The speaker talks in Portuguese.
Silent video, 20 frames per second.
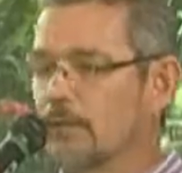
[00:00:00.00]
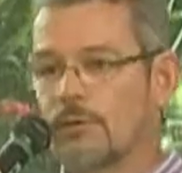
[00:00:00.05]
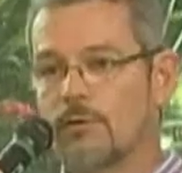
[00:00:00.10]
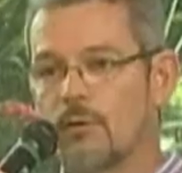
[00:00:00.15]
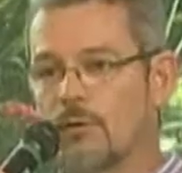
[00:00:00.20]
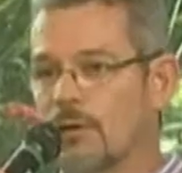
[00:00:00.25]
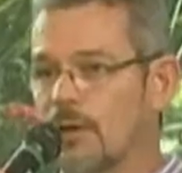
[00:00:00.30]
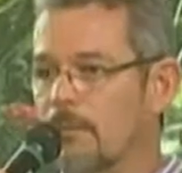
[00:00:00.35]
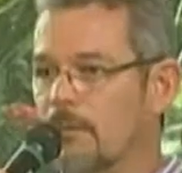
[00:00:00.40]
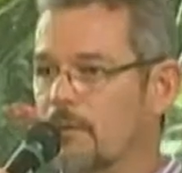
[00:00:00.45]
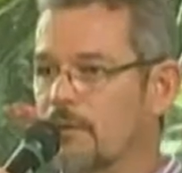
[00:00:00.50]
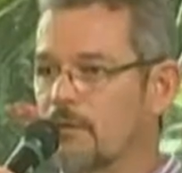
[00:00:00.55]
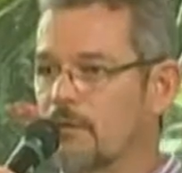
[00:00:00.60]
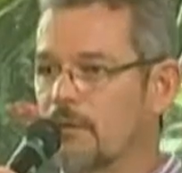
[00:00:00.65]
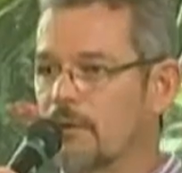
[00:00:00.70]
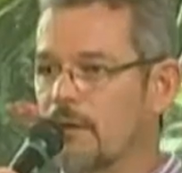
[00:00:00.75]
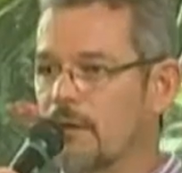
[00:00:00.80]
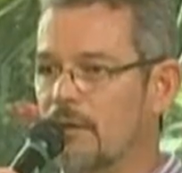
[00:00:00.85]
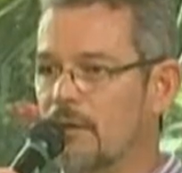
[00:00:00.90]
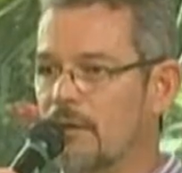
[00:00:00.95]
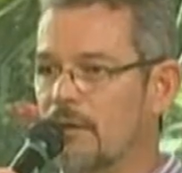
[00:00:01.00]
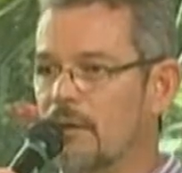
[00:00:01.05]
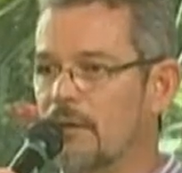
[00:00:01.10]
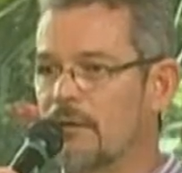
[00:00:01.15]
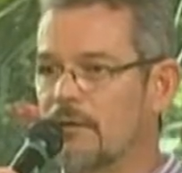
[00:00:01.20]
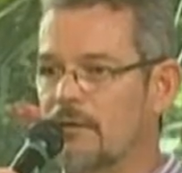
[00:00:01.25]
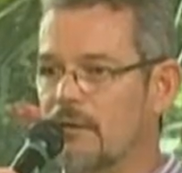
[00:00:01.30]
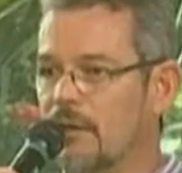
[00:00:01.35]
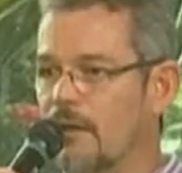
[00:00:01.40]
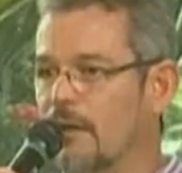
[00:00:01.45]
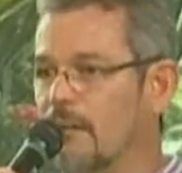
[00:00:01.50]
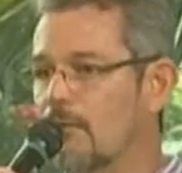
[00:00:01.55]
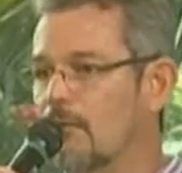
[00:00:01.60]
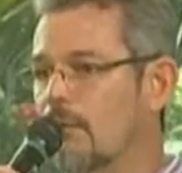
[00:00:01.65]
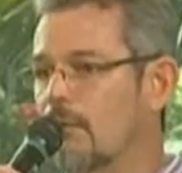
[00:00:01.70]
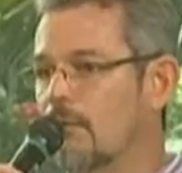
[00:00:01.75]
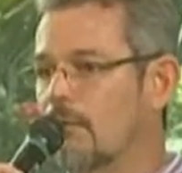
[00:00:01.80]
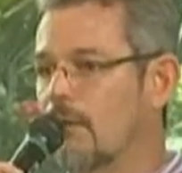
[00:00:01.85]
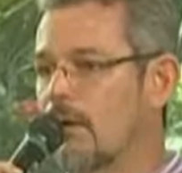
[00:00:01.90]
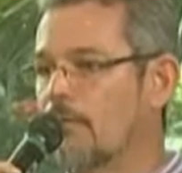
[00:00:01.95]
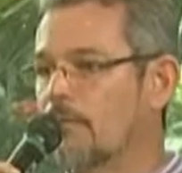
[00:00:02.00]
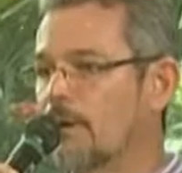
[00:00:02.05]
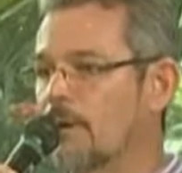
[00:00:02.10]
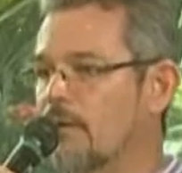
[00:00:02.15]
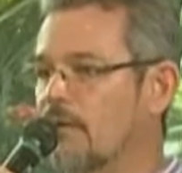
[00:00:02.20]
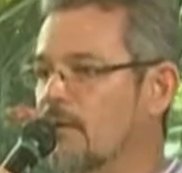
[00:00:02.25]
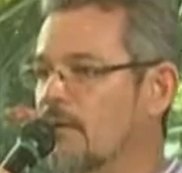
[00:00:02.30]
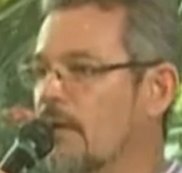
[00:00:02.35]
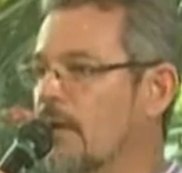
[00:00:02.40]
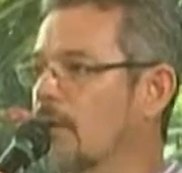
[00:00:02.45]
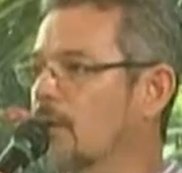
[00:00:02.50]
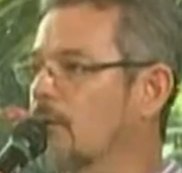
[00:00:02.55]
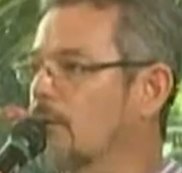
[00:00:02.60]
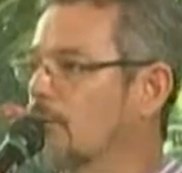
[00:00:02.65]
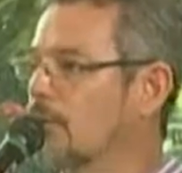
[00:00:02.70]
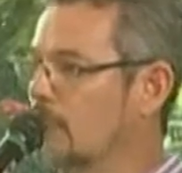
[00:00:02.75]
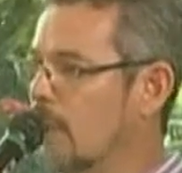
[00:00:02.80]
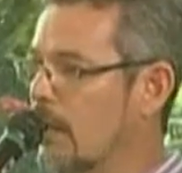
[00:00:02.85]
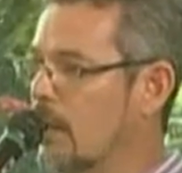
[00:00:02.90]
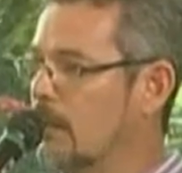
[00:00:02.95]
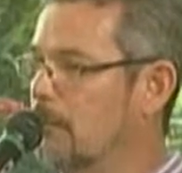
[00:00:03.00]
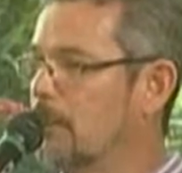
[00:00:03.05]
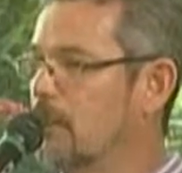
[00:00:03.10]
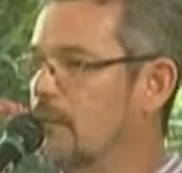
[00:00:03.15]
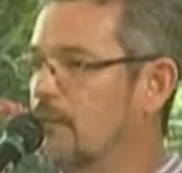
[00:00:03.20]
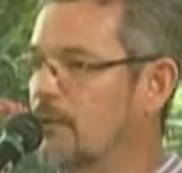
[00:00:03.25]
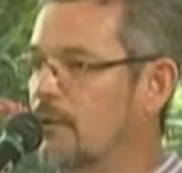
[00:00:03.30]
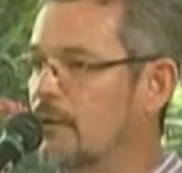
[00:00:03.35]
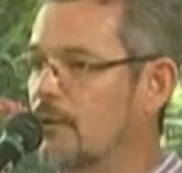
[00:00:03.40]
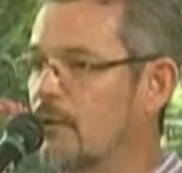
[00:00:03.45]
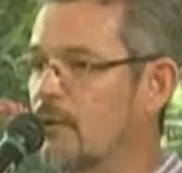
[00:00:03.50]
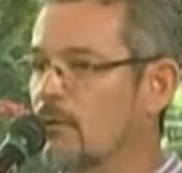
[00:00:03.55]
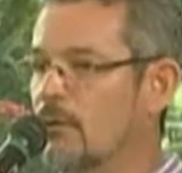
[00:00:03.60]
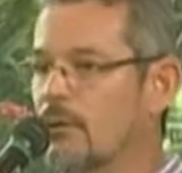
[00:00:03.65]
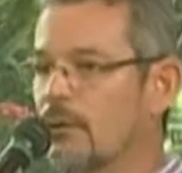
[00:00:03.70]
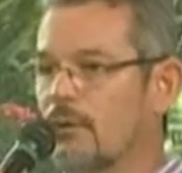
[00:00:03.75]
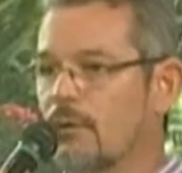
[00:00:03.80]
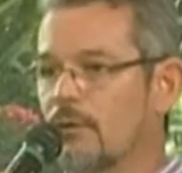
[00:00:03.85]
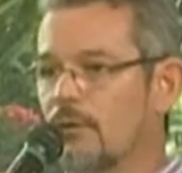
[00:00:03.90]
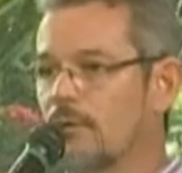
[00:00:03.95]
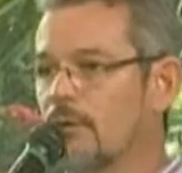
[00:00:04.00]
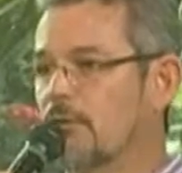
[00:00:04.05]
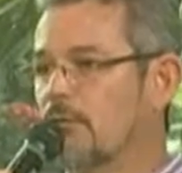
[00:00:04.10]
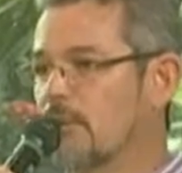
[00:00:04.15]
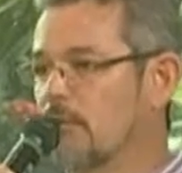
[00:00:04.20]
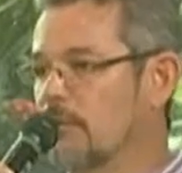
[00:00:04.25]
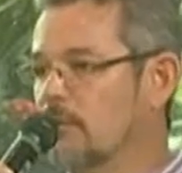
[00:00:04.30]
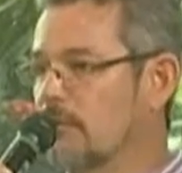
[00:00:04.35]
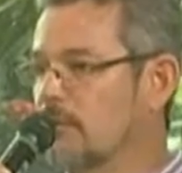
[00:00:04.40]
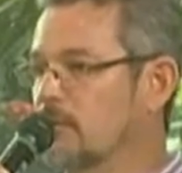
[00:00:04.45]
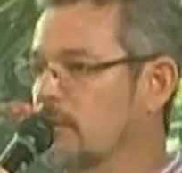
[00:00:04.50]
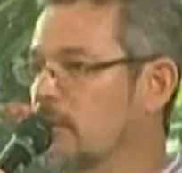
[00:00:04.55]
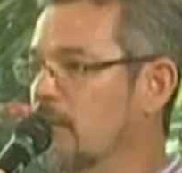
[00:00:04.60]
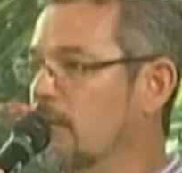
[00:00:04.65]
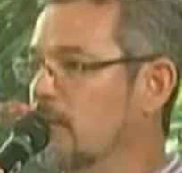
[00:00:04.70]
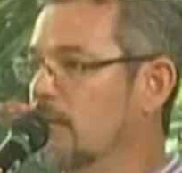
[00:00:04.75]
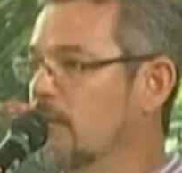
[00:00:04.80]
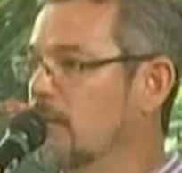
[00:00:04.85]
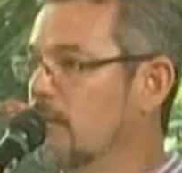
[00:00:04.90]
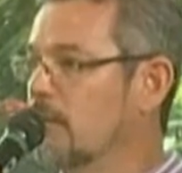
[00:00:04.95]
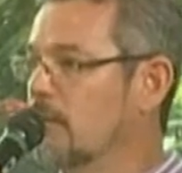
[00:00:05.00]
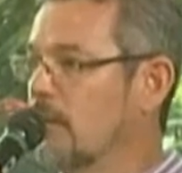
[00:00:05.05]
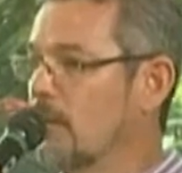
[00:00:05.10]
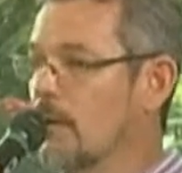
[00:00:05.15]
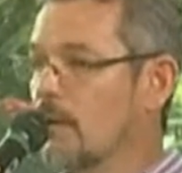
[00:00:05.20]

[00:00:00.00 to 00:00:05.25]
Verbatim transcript: qualquer pessoa que tem interesse, queira um, um, aprendizado na área profissional, nós estamos à disposição.